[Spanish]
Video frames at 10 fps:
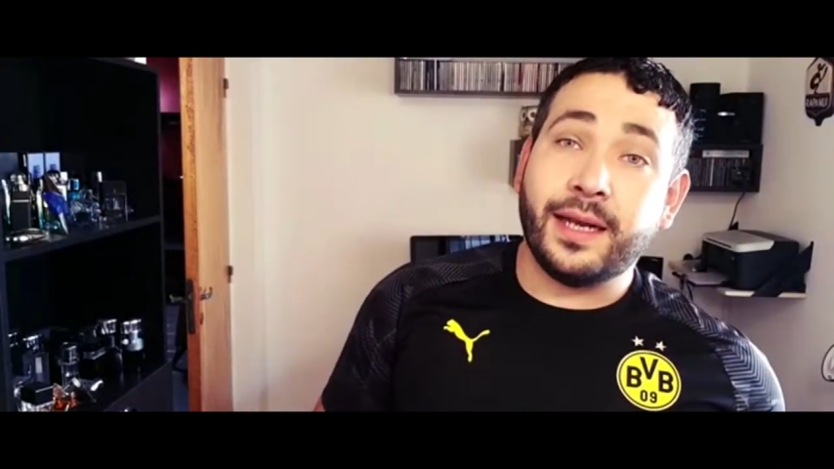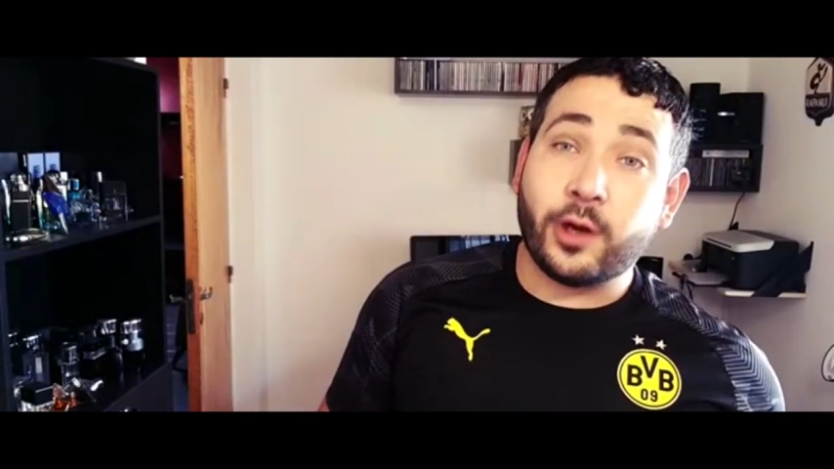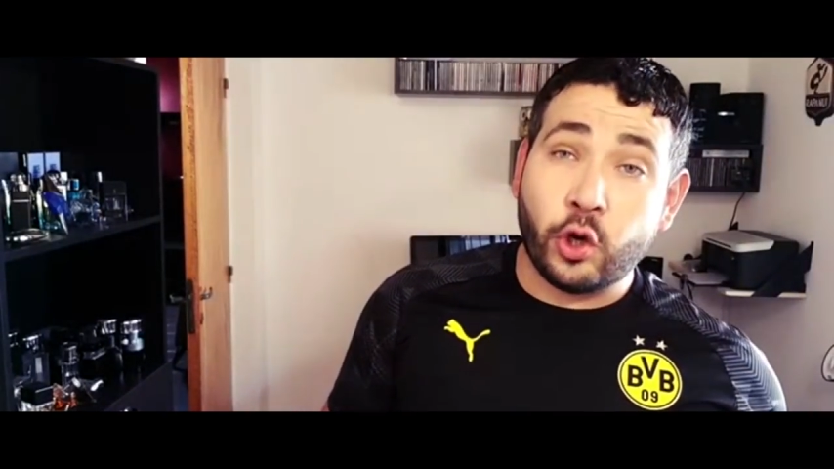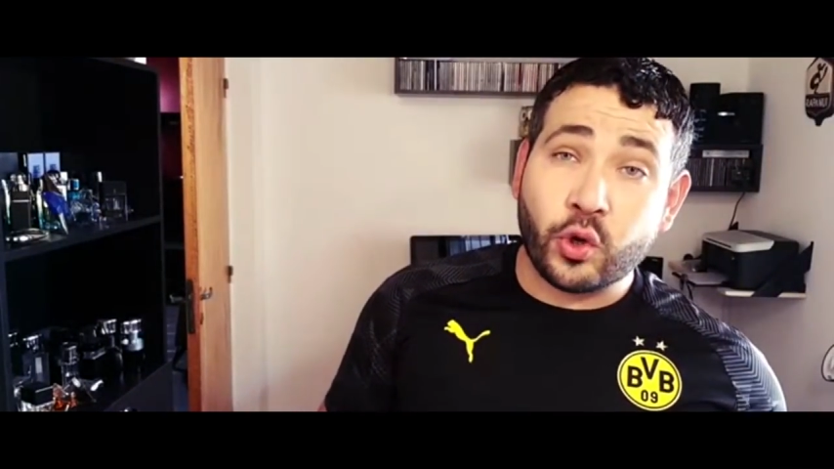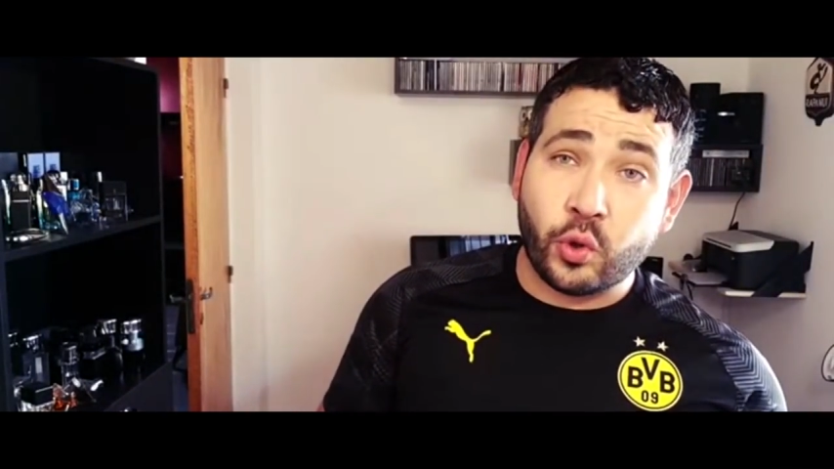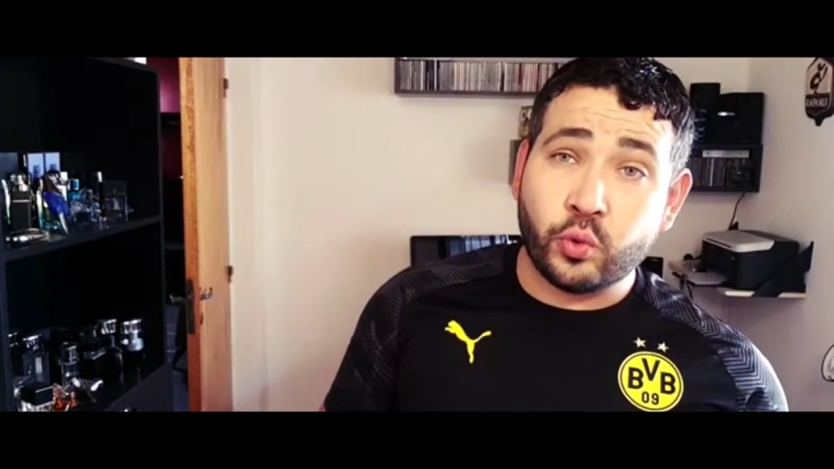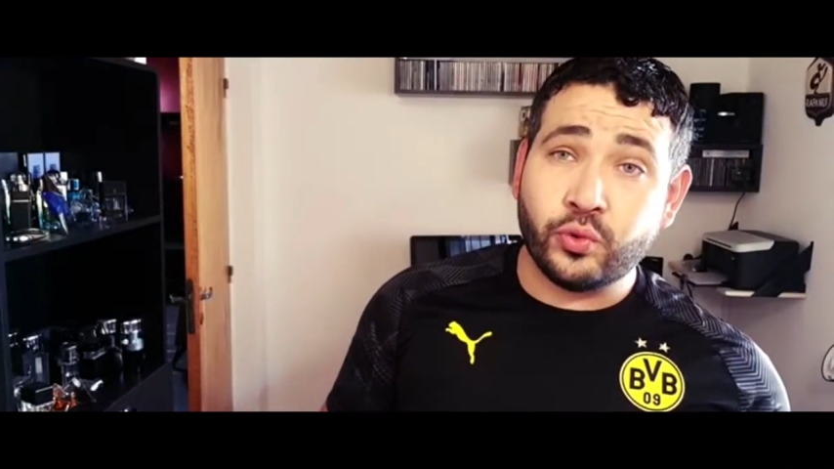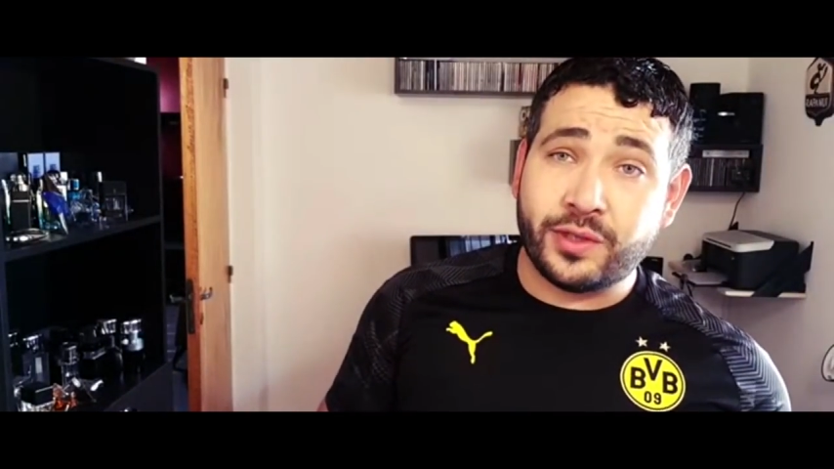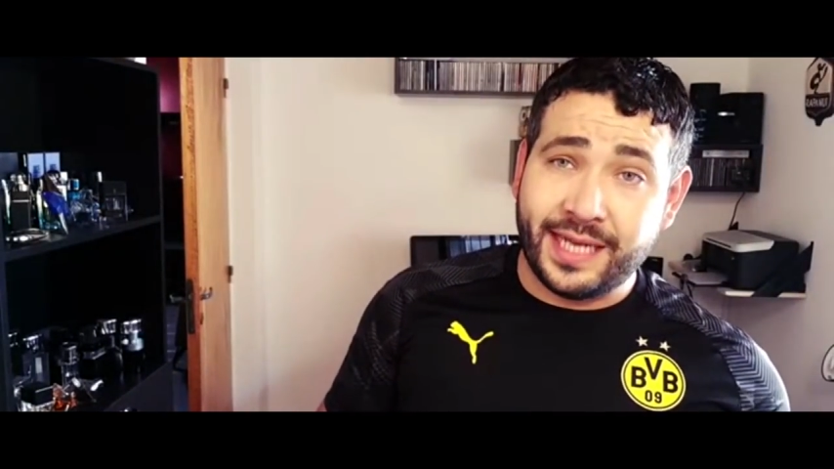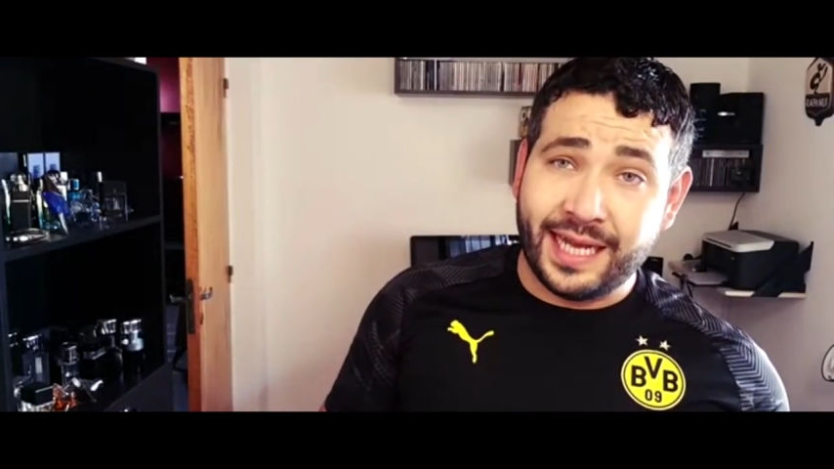le coloco
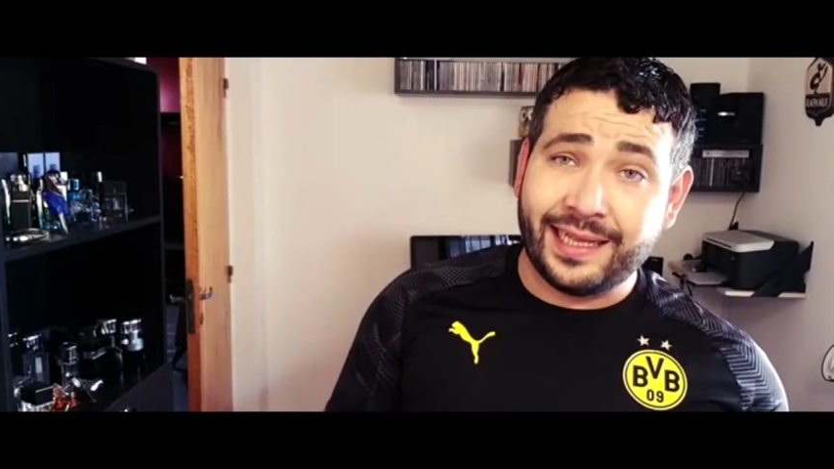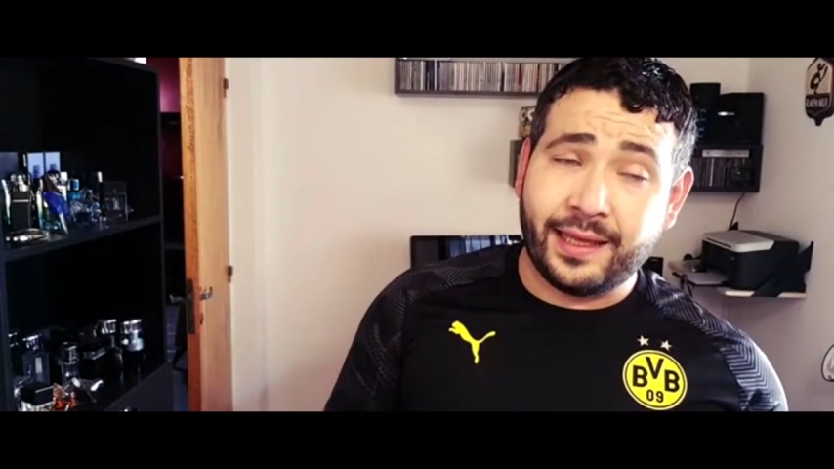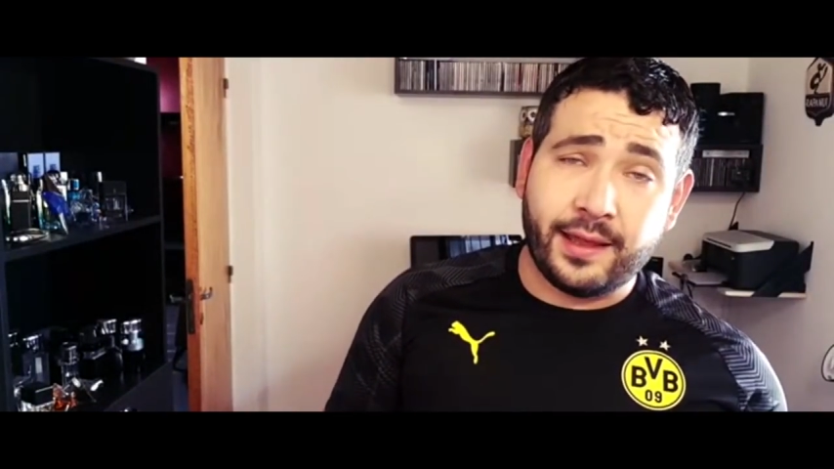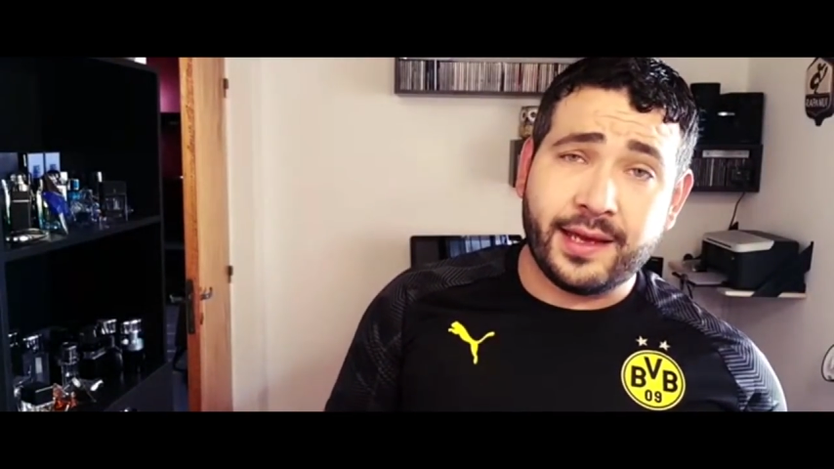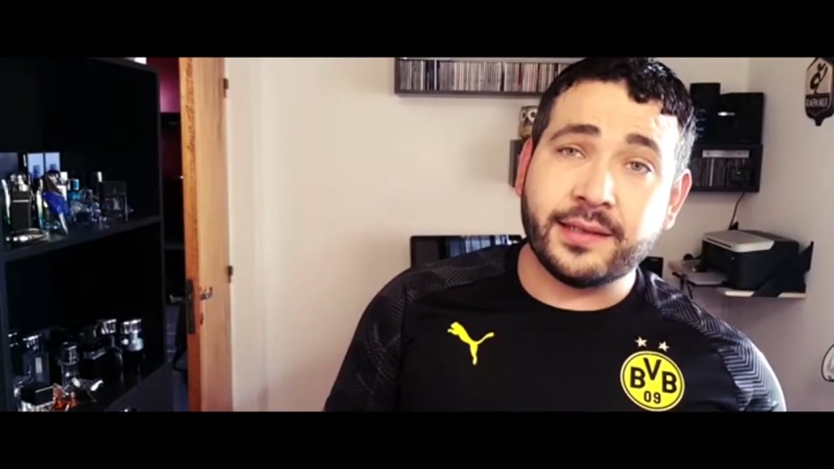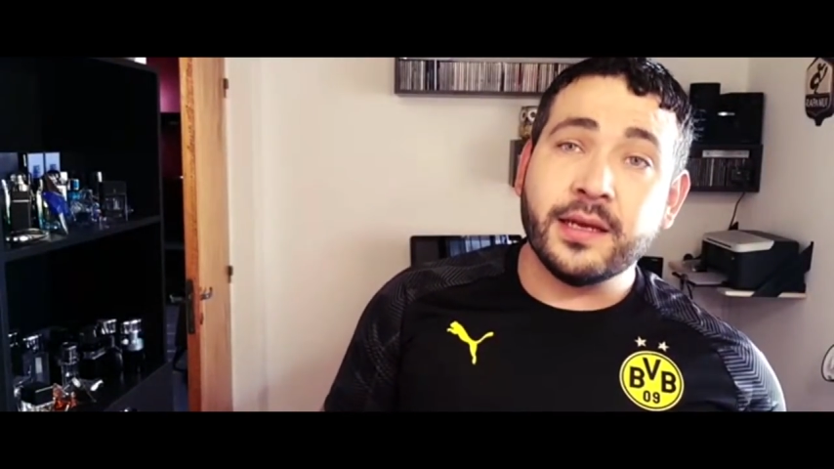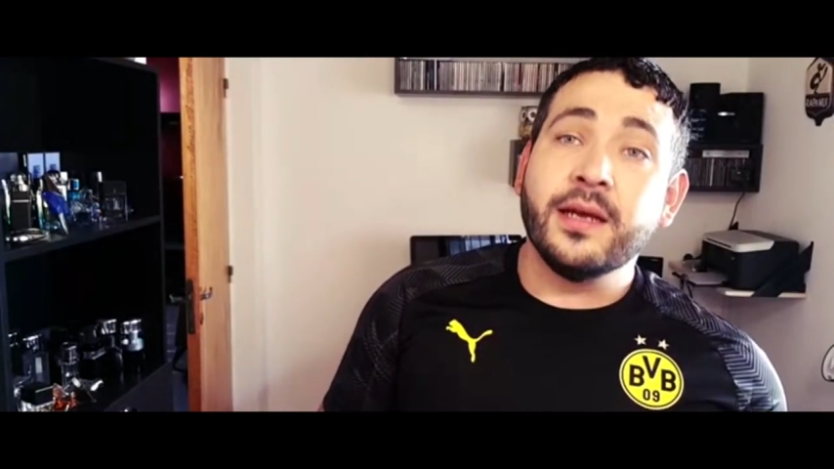un 7 de 10